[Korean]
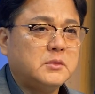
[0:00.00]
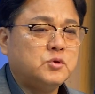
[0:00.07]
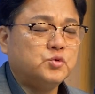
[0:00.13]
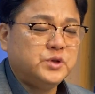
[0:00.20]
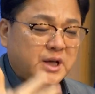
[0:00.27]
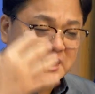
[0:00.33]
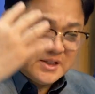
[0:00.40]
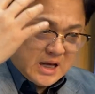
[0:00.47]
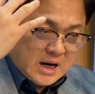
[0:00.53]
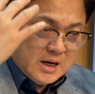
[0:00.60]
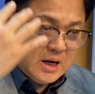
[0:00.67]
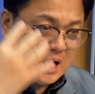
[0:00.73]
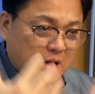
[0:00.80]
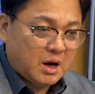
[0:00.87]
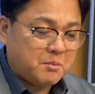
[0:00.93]
우리의
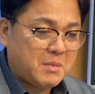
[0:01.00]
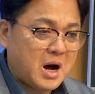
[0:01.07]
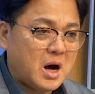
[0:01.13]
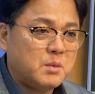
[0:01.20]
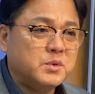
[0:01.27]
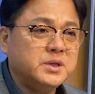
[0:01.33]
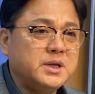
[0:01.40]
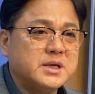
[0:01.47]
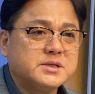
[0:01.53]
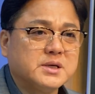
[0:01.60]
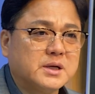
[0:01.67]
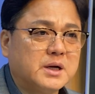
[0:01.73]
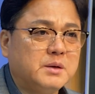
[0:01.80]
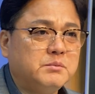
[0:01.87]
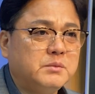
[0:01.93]
생각과 마음은
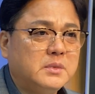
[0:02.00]
옛사람.